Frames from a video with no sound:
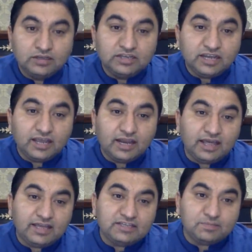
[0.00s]
ये कह रहे
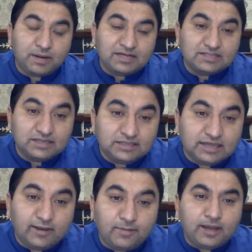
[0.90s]
हैं कि जब पाकिस्तानी
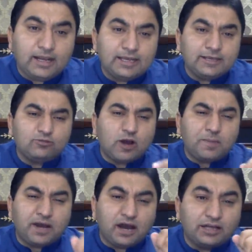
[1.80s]
तालिबान आएंगे तो
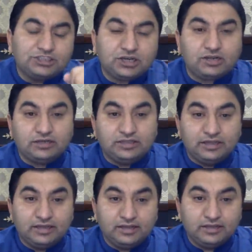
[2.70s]
आपका हशर कर
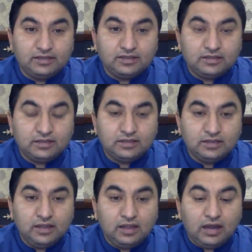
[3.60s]
देंगे
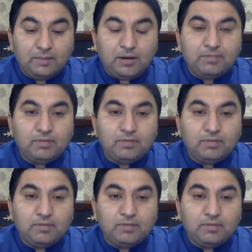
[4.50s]
अब आप